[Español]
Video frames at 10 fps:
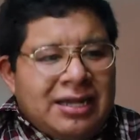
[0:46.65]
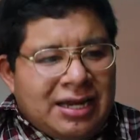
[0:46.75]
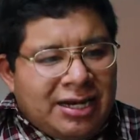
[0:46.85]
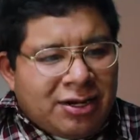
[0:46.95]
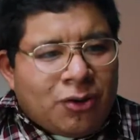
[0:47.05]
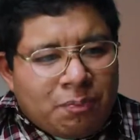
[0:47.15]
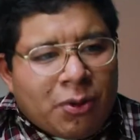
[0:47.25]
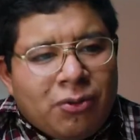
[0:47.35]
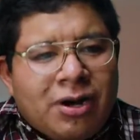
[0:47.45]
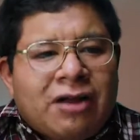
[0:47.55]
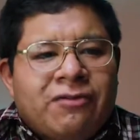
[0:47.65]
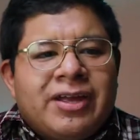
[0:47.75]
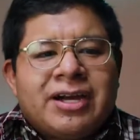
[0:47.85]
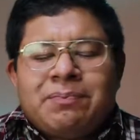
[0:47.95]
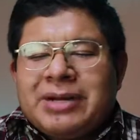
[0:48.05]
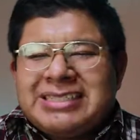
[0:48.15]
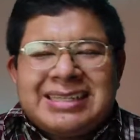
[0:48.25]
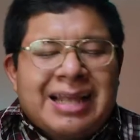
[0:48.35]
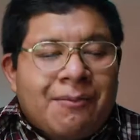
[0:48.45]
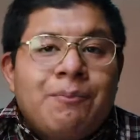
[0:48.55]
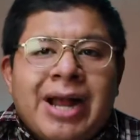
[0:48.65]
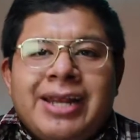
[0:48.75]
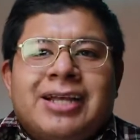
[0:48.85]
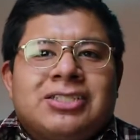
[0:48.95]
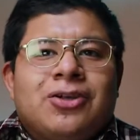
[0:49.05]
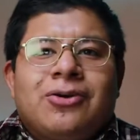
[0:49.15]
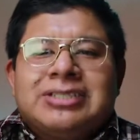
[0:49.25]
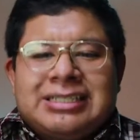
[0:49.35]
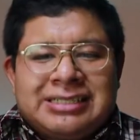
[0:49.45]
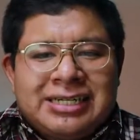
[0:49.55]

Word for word: El ir por un café representa varias cosas.